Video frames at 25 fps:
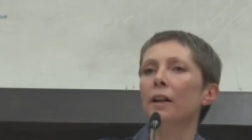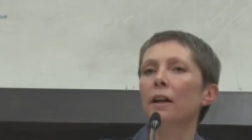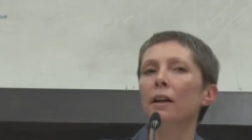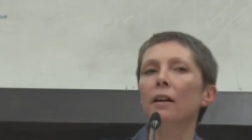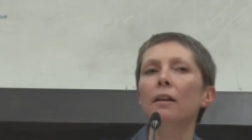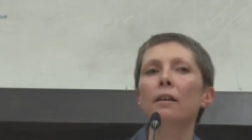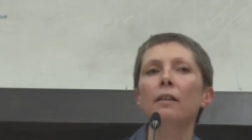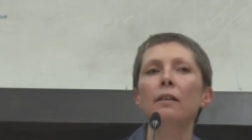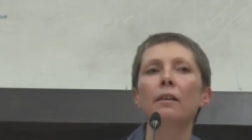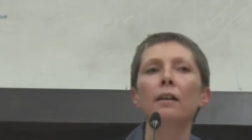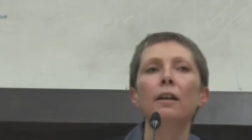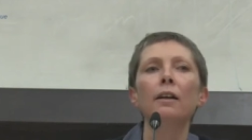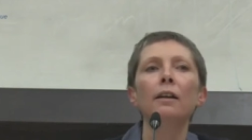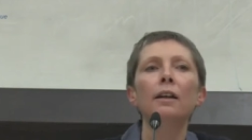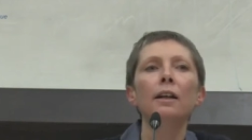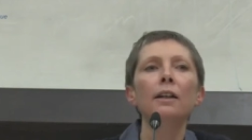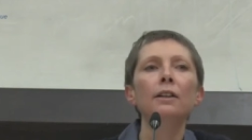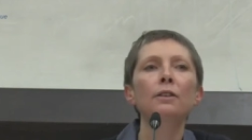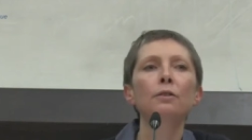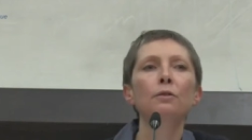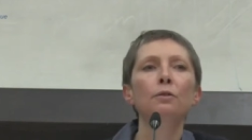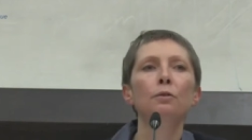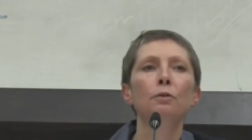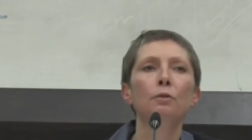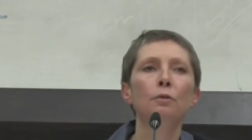Hein,
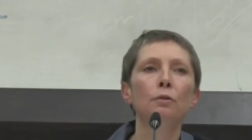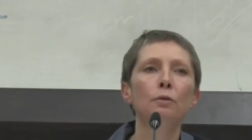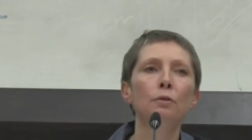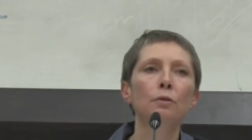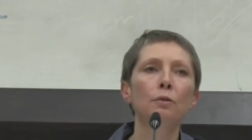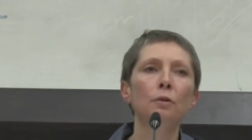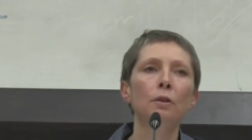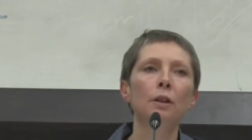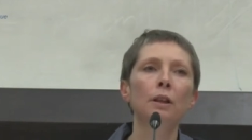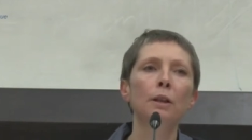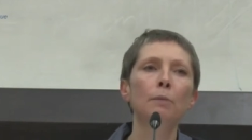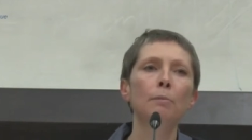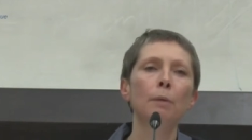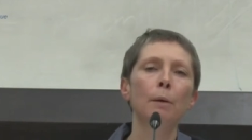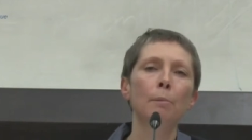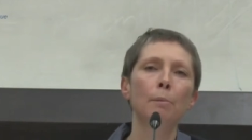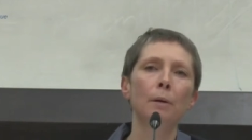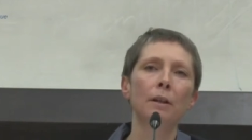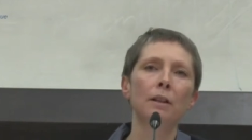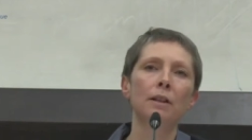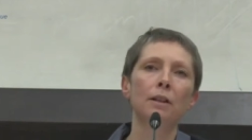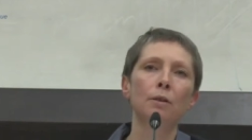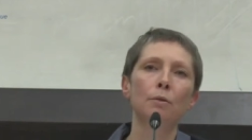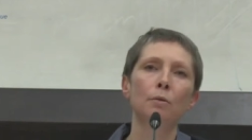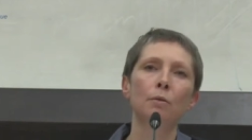reste ce climat
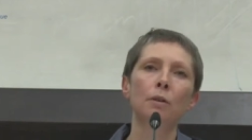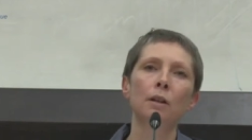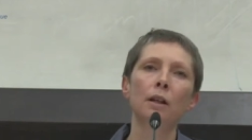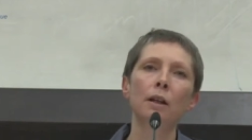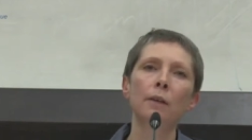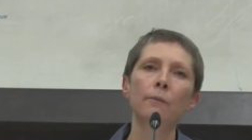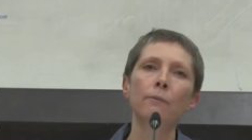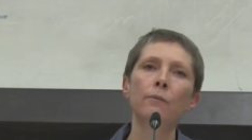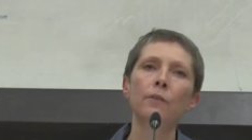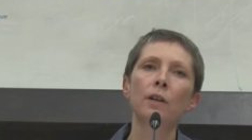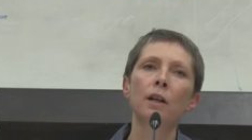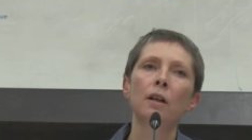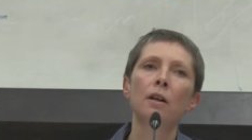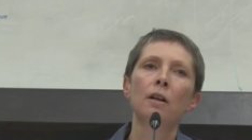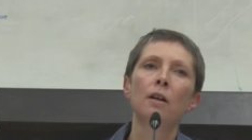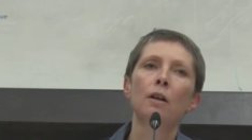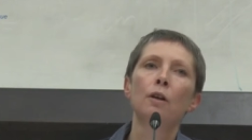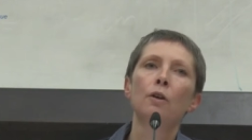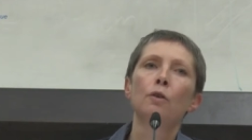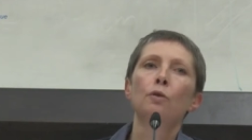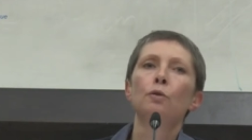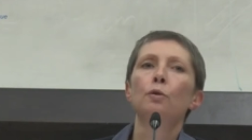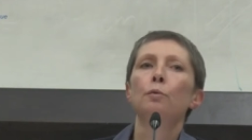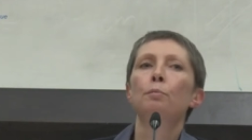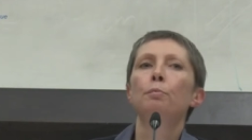particulier
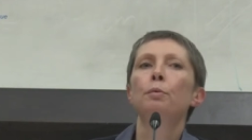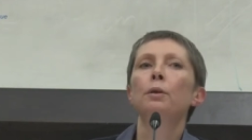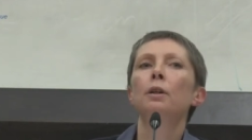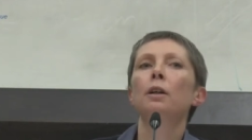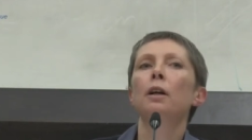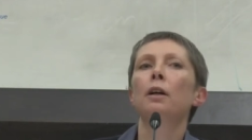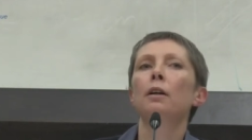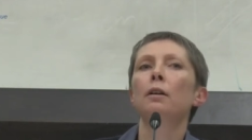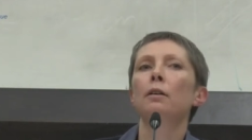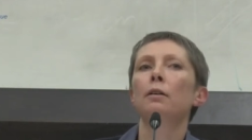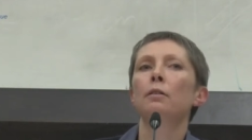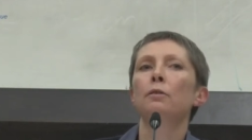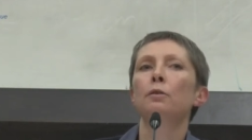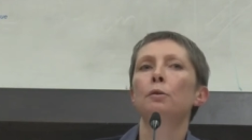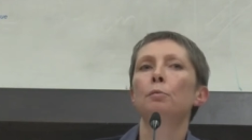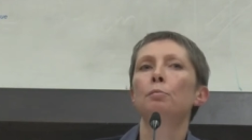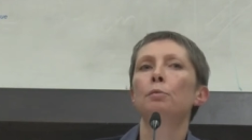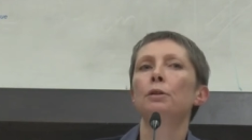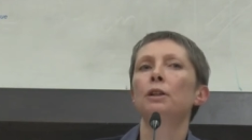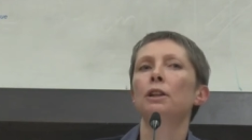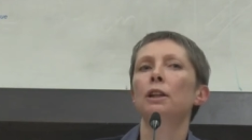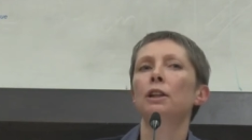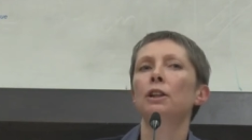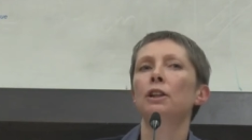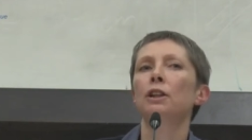Hein,
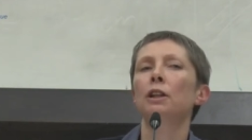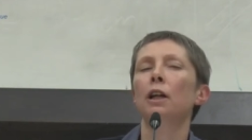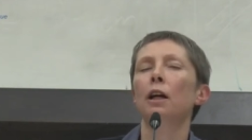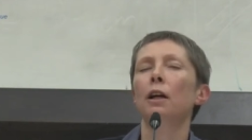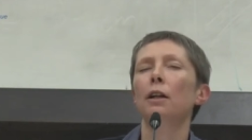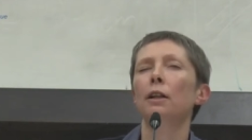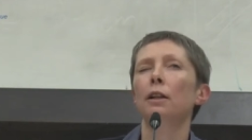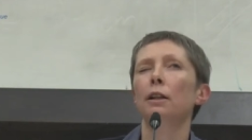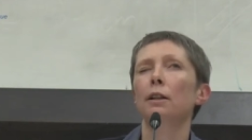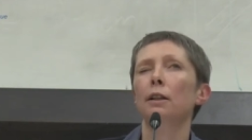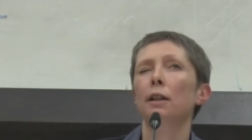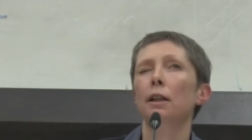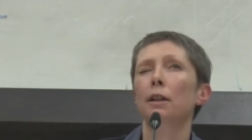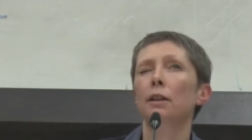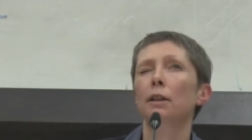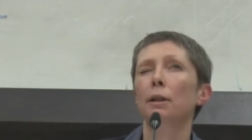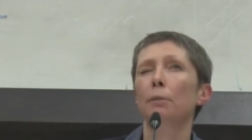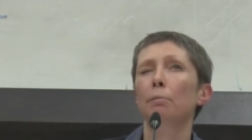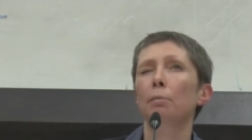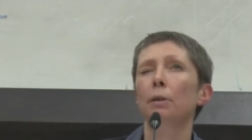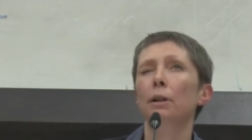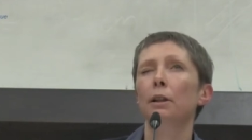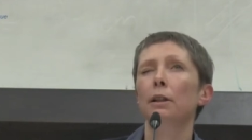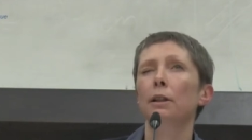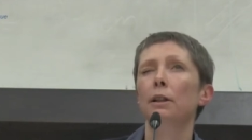depuis, Jacques Chirac, hein, qui a
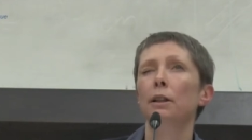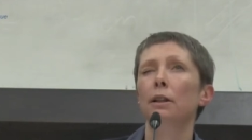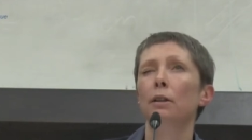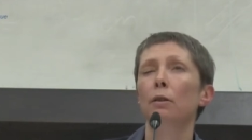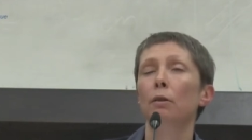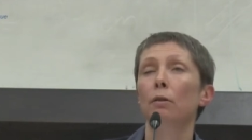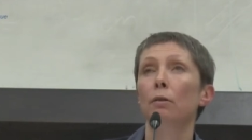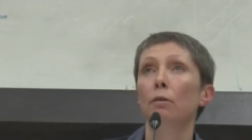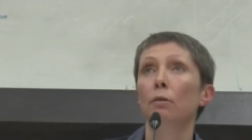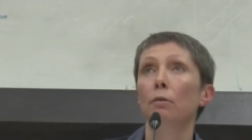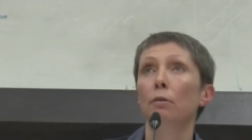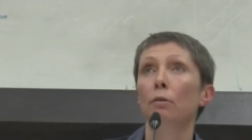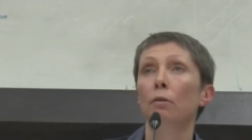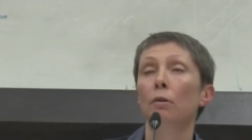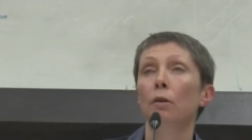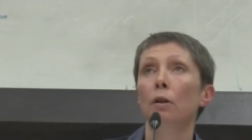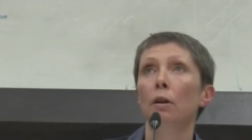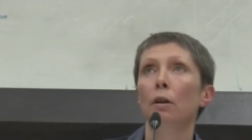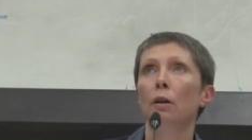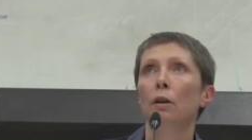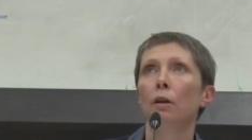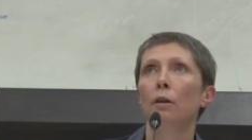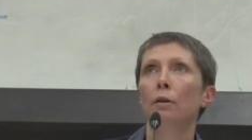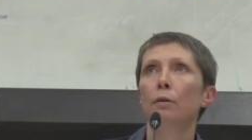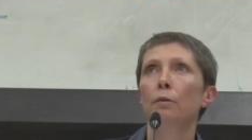été président
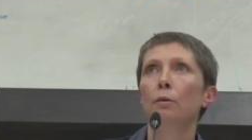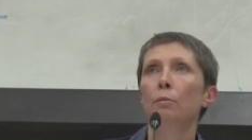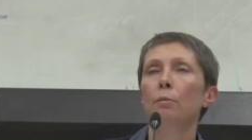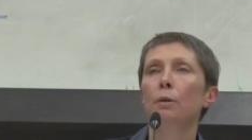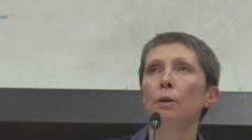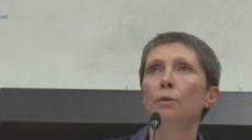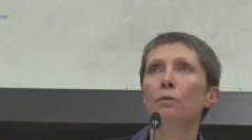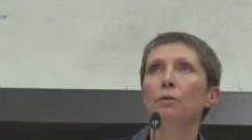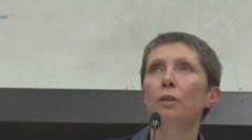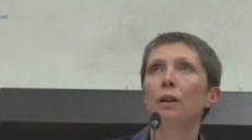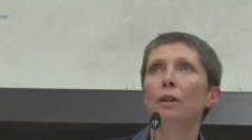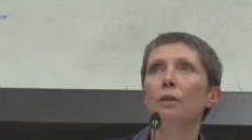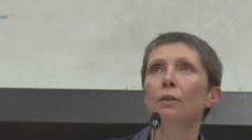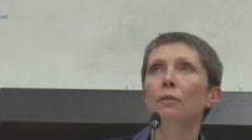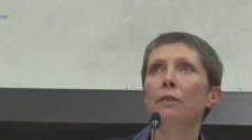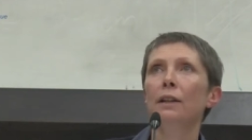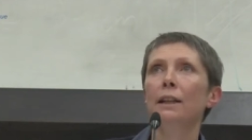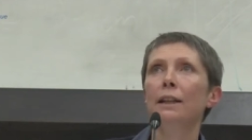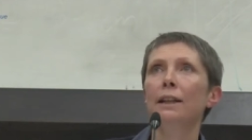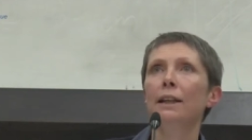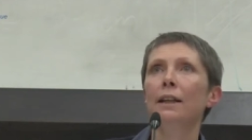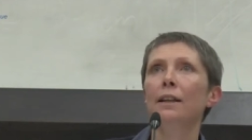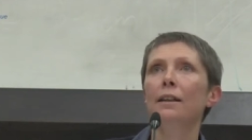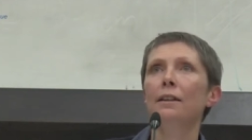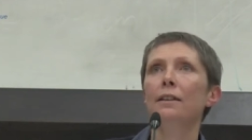de
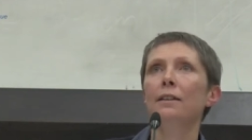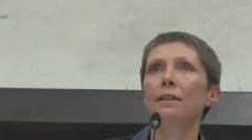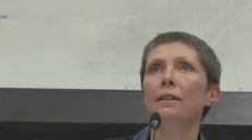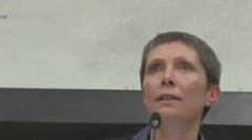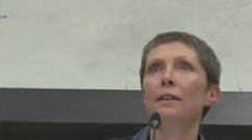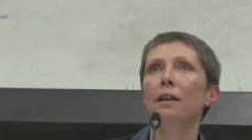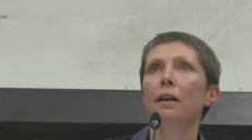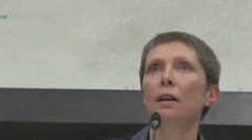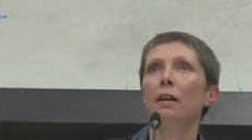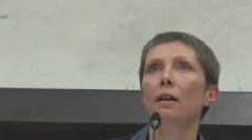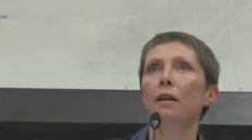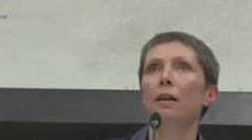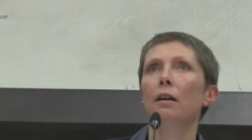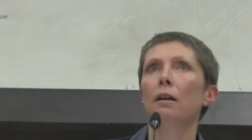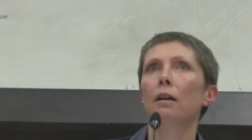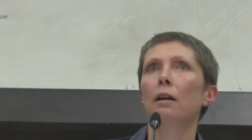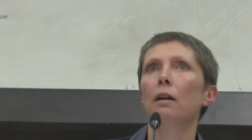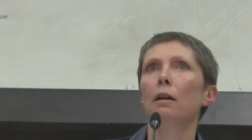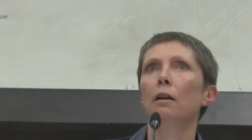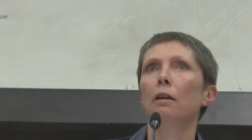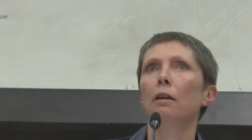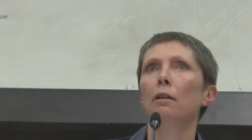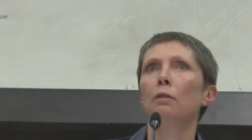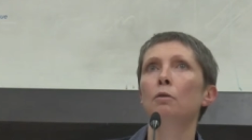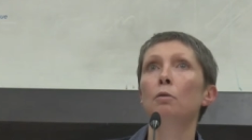1995
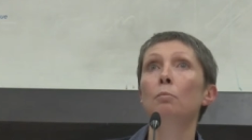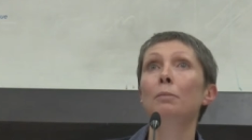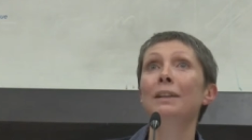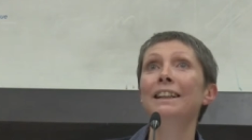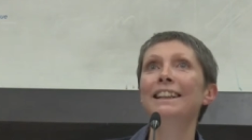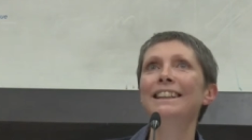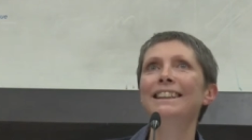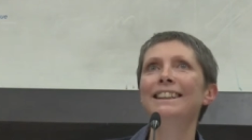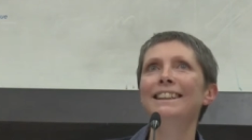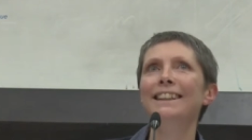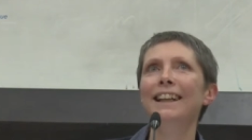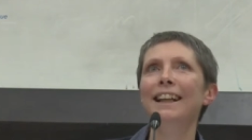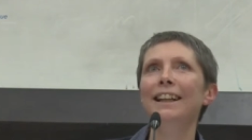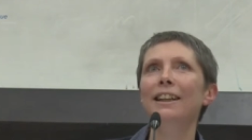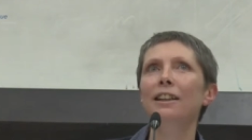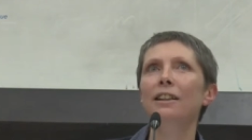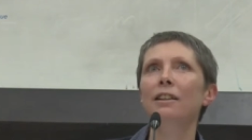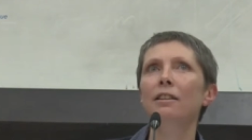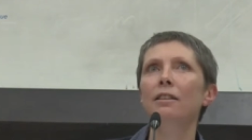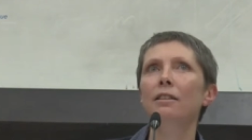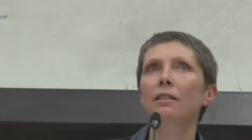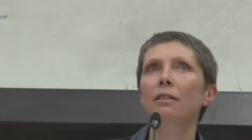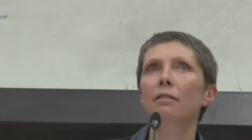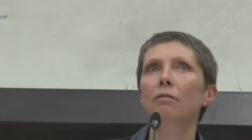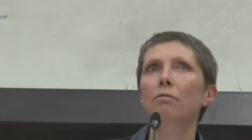à
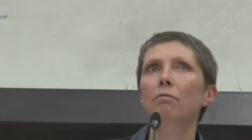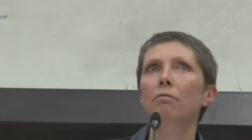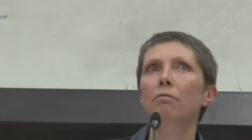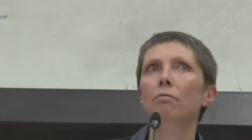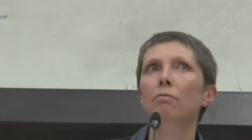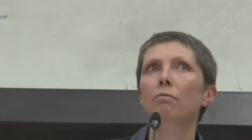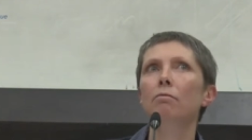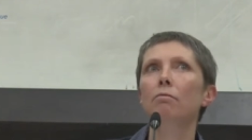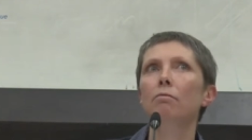2007,